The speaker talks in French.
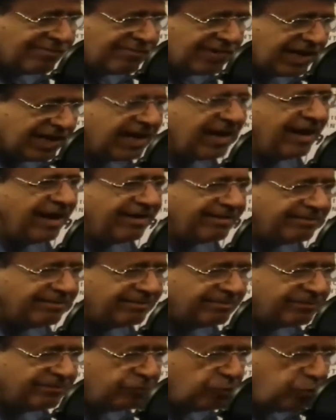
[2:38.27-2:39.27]
Rien.
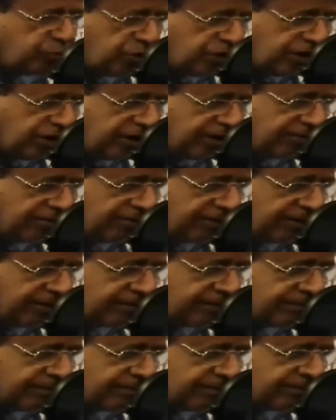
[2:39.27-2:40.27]
Vous pouvez y arriver.
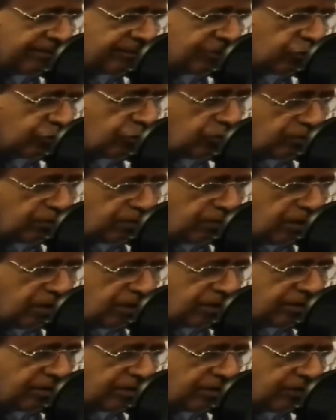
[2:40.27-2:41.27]

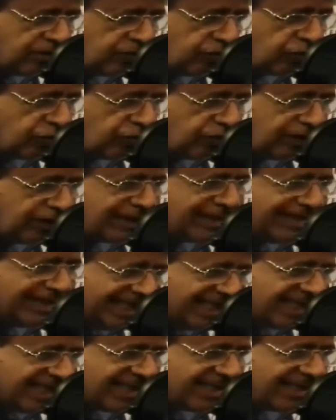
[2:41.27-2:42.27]
Seulement, vous devez
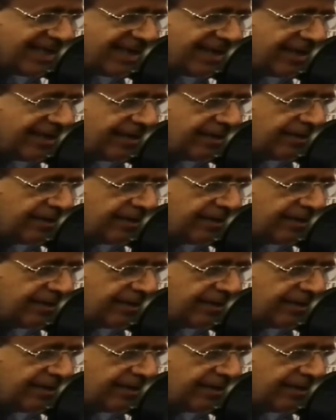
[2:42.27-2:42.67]
décider